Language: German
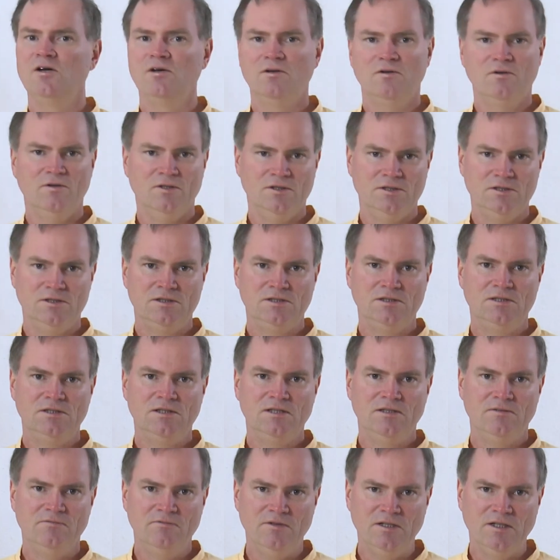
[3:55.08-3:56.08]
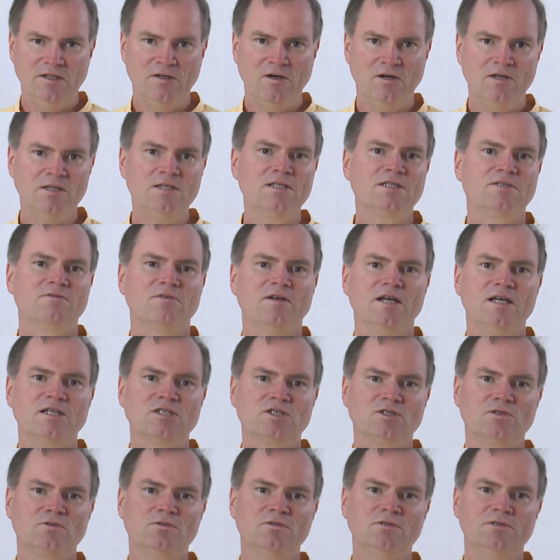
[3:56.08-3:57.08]
Und wie könnte ich es
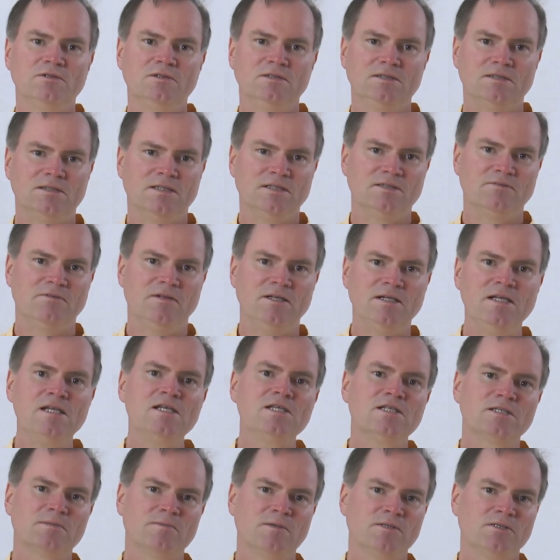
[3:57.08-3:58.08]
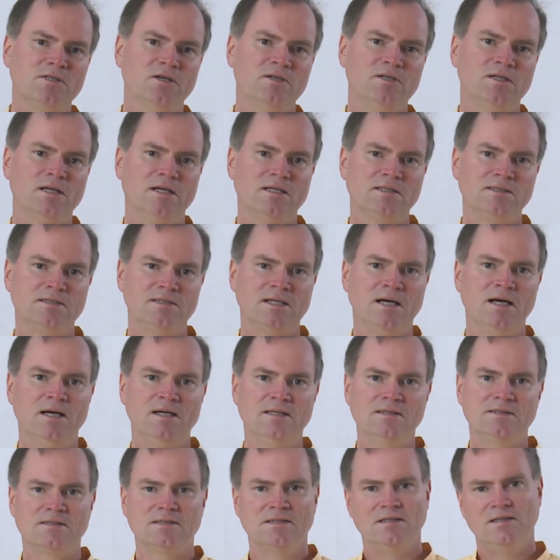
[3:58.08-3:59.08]
vielleicht tun, dass wenn nichts Besonderes da
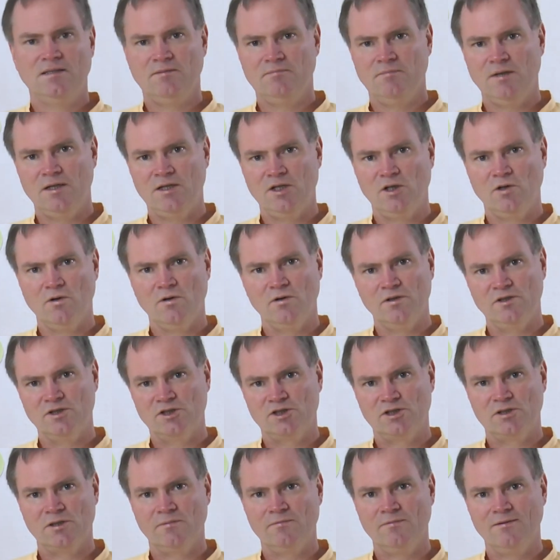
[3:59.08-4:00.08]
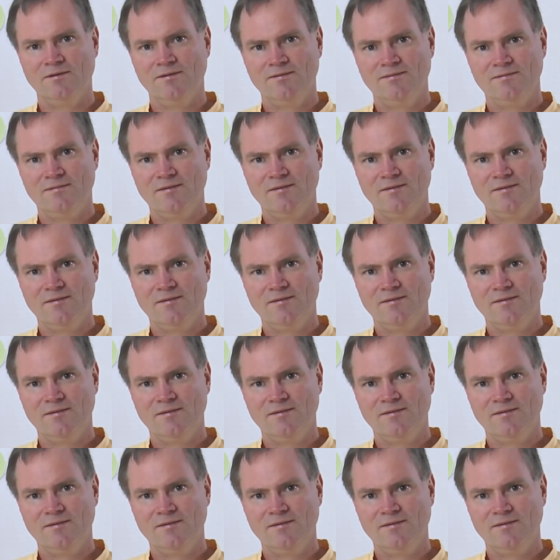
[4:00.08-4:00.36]
ist, meine Grundstimmung